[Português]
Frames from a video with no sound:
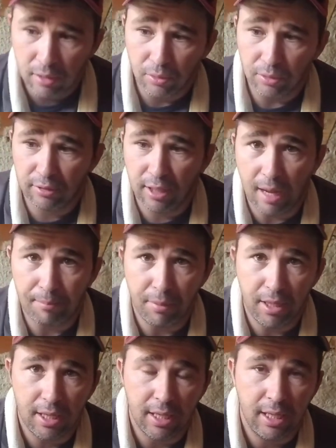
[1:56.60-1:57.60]
você
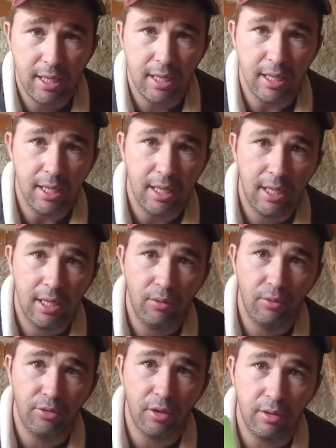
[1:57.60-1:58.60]
aplica ele
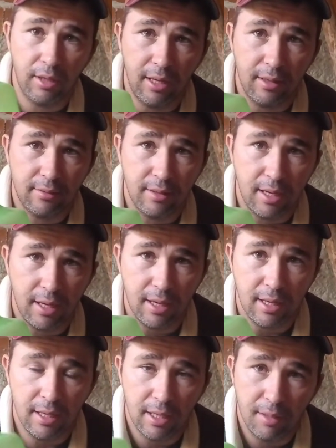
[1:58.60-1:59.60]
usando
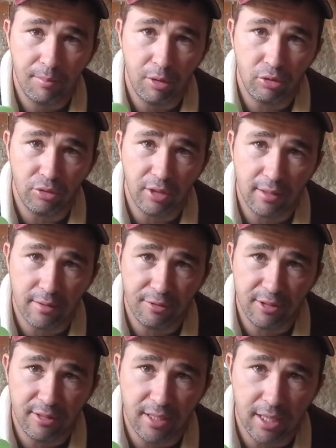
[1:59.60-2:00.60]
essa. Pode usar essa
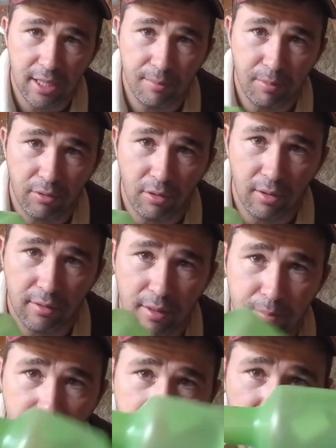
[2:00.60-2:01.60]
vasinha aqui, pessoal.
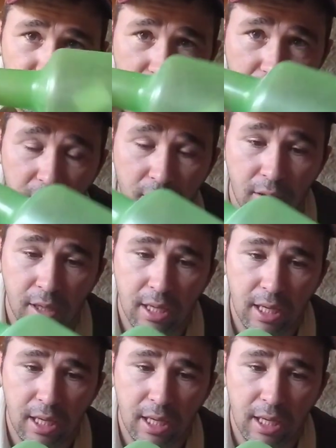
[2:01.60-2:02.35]
Essa embalagem aqui, ó,